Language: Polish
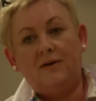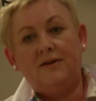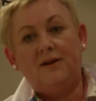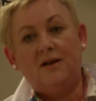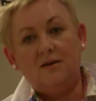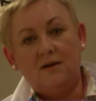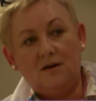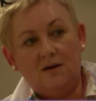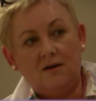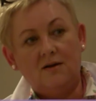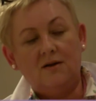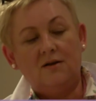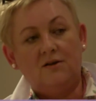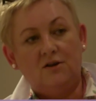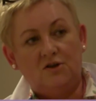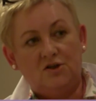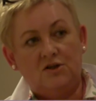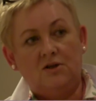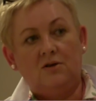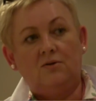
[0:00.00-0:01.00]
Badania
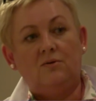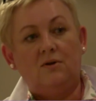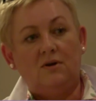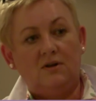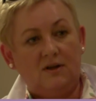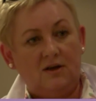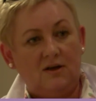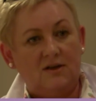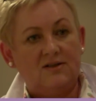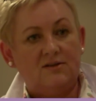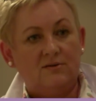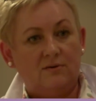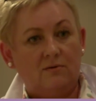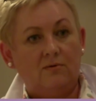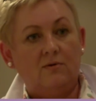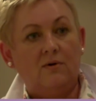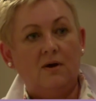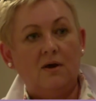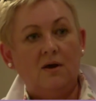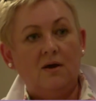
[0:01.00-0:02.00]
genetyczne, które teraz
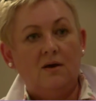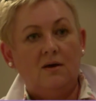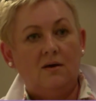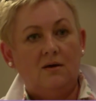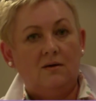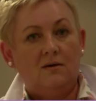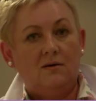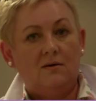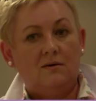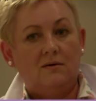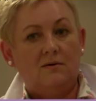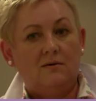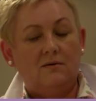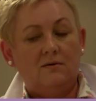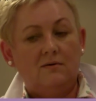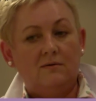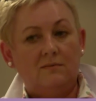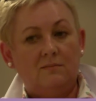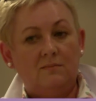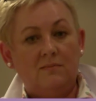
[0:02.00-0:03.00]
są y,
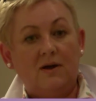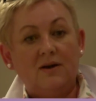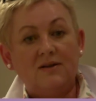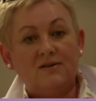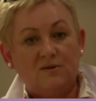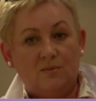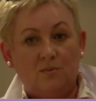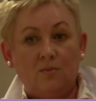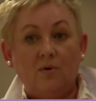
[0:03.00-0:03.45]
bardzo